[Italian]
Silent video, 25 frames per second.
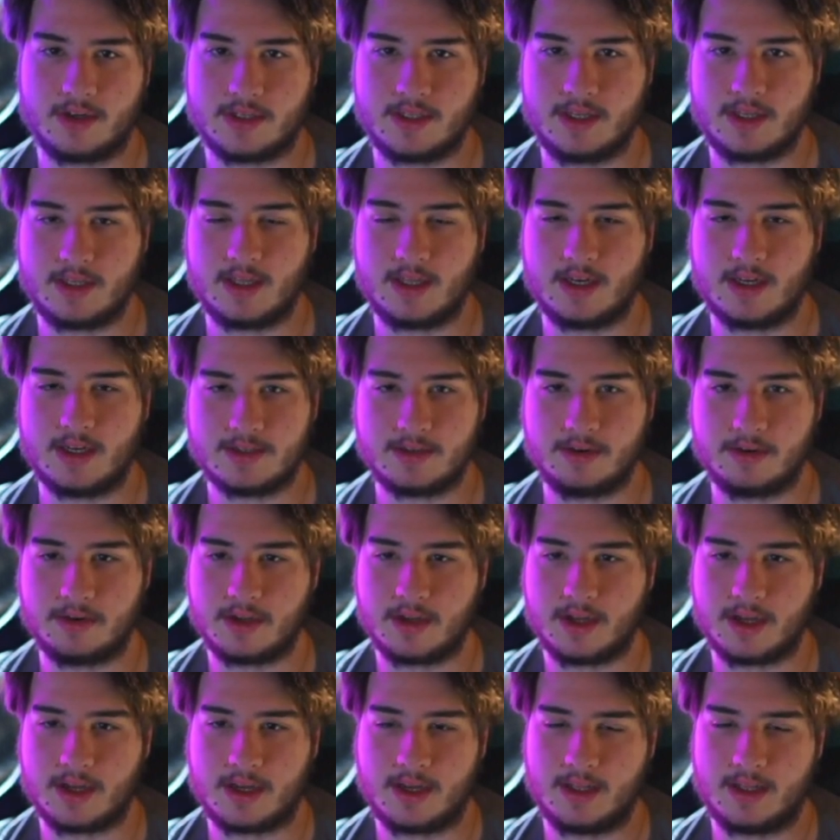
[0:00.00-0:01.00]
sia della
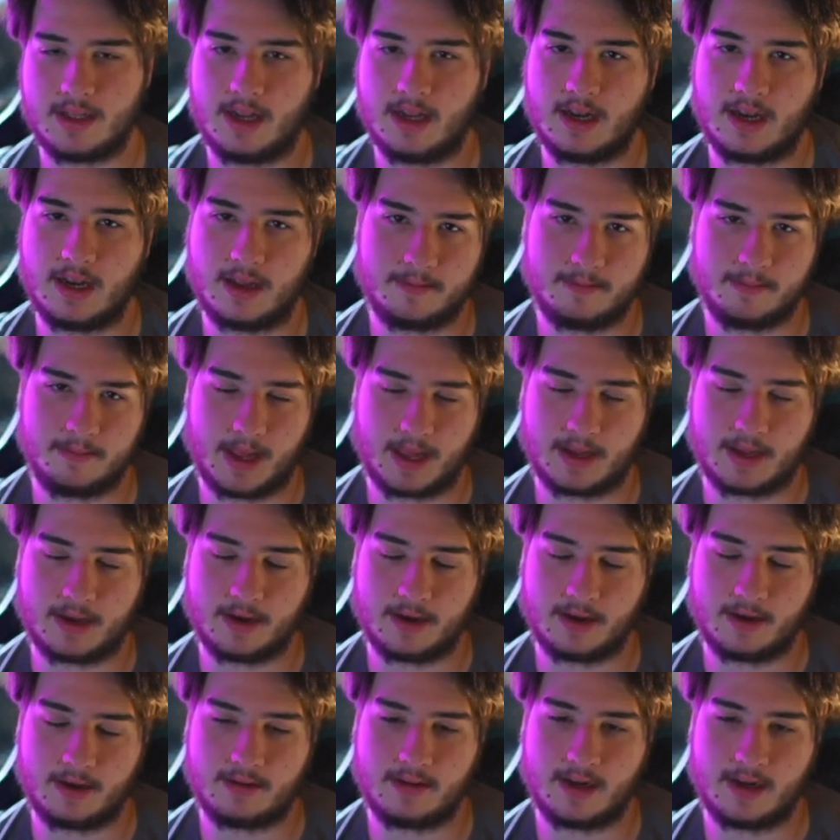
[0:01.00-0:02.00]
scocca che del
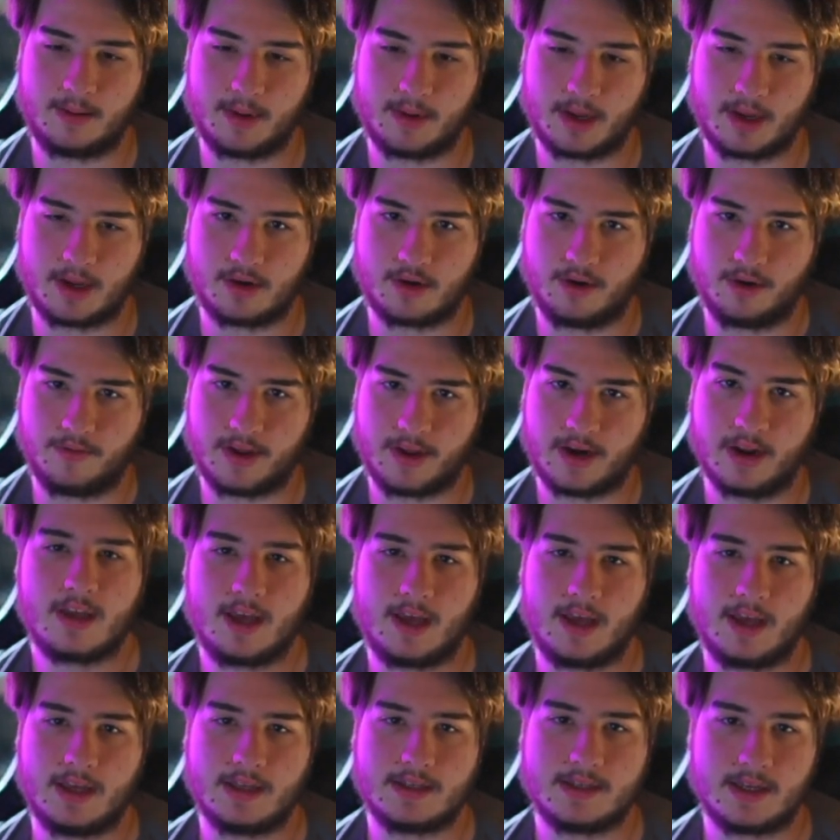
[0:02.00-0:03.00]
back, della back cover,
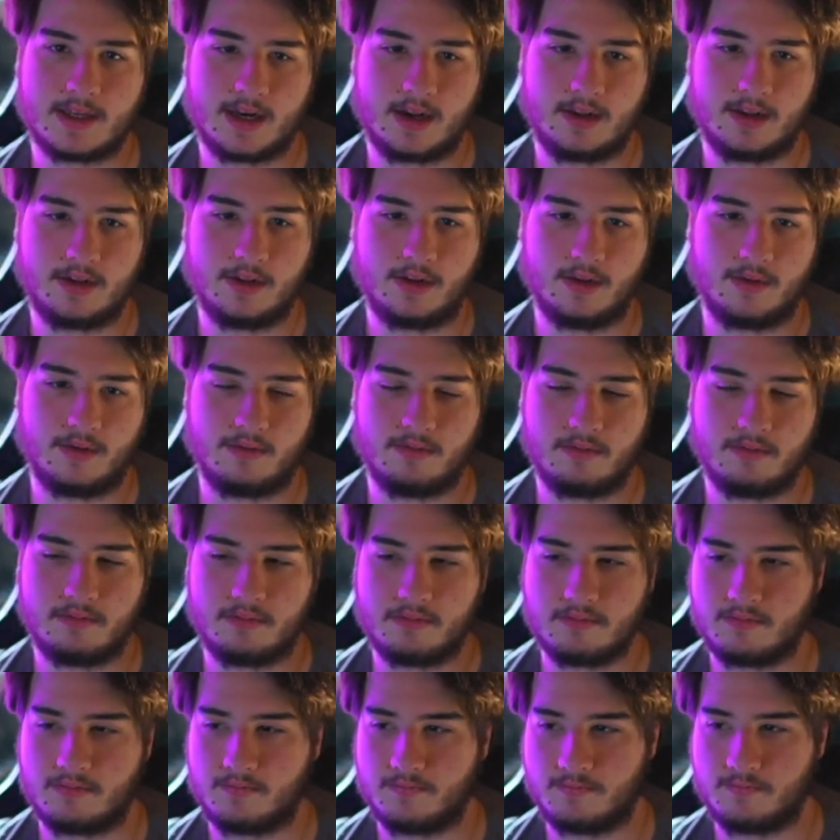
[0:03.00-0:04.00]
che saranno
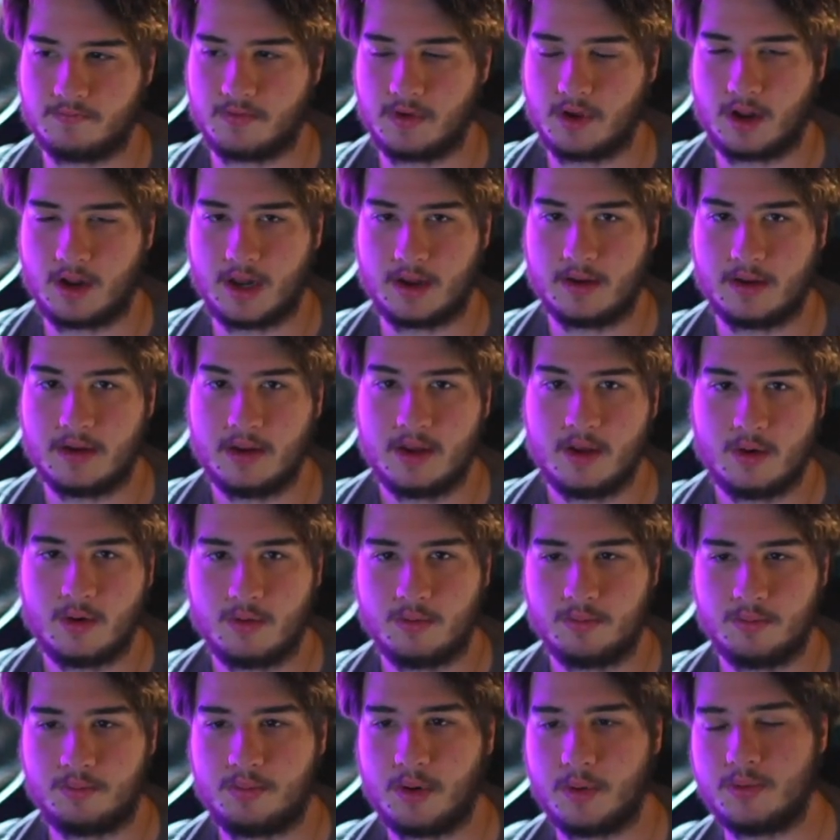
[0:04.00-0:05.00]
un viola
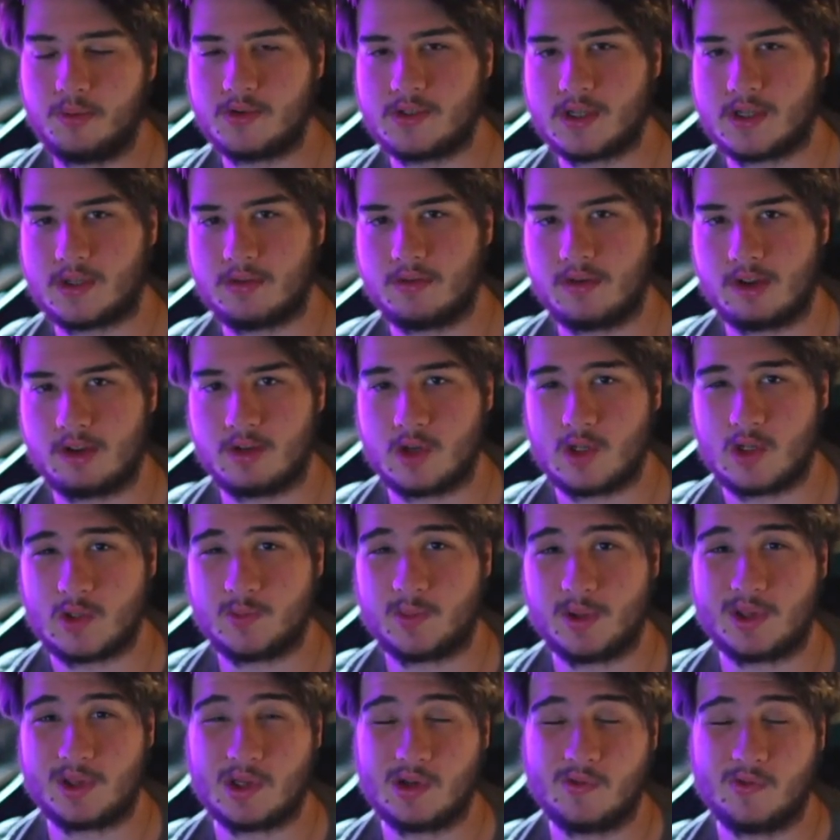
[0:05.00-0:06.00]
un po' più saturato
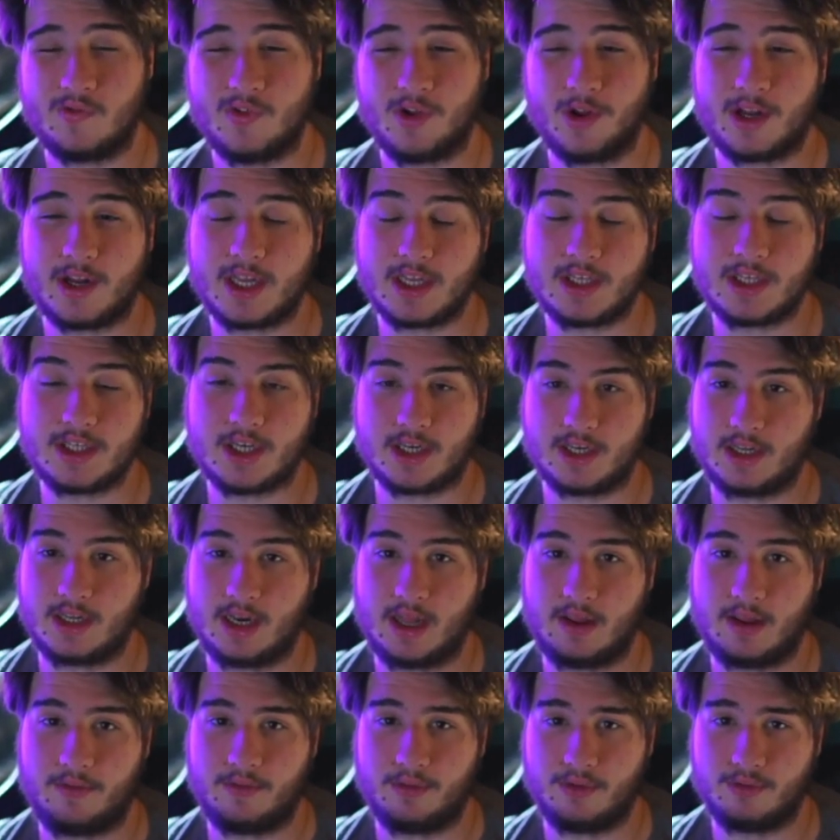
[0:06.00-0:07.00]
rispetto al viola che c'era
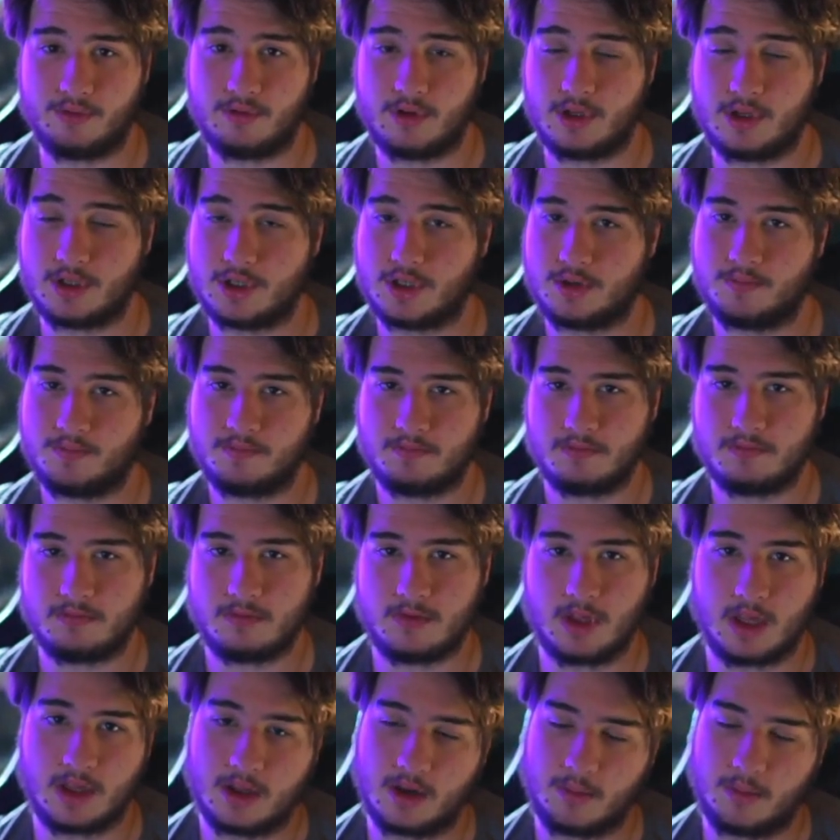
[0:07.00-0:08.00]
nell'iPhone 11
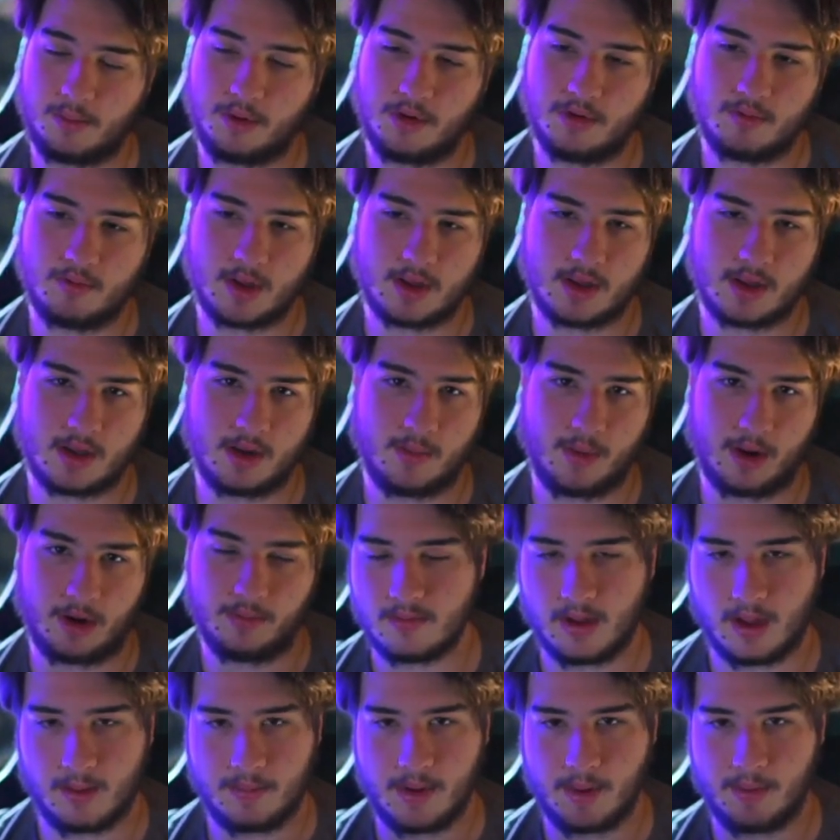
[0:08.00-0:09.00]
niente di più, niente di
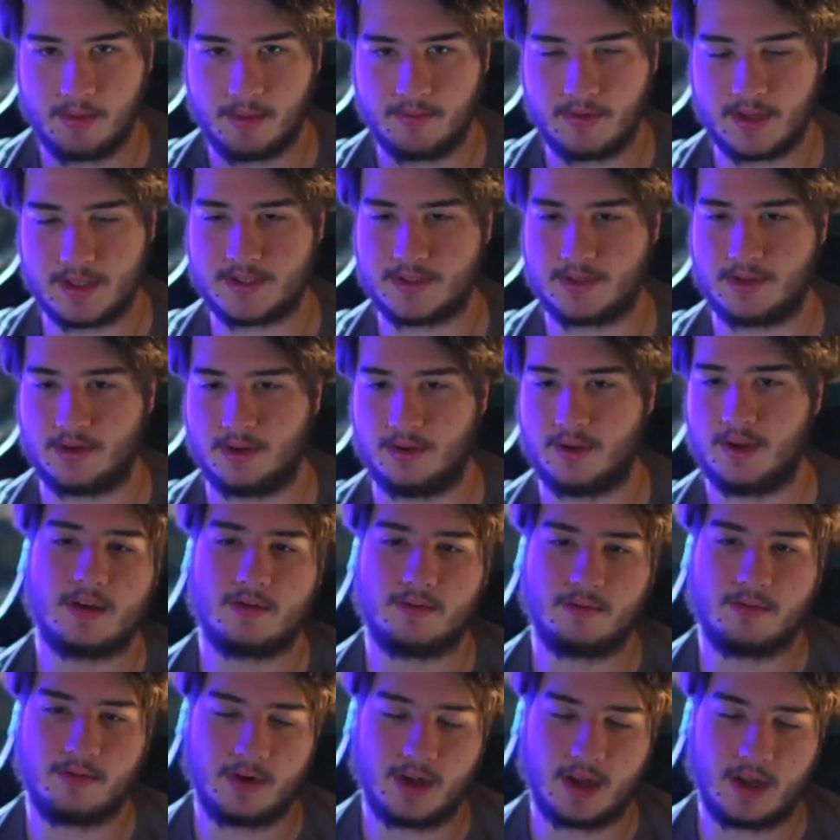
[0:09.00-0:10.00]
meno. Abbiamo visto
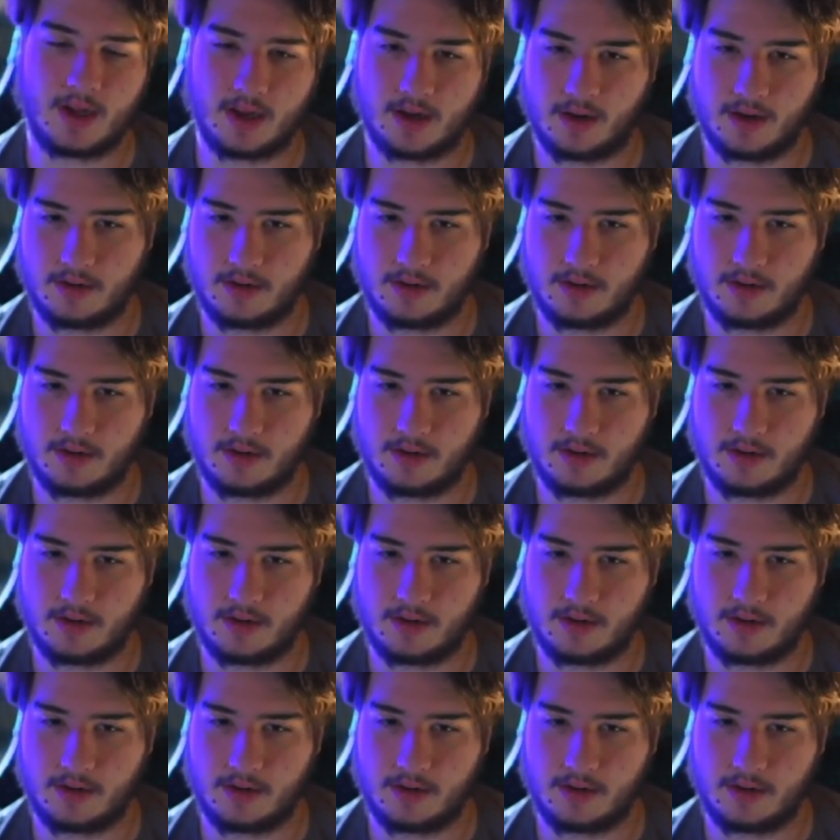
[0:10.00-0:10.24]
una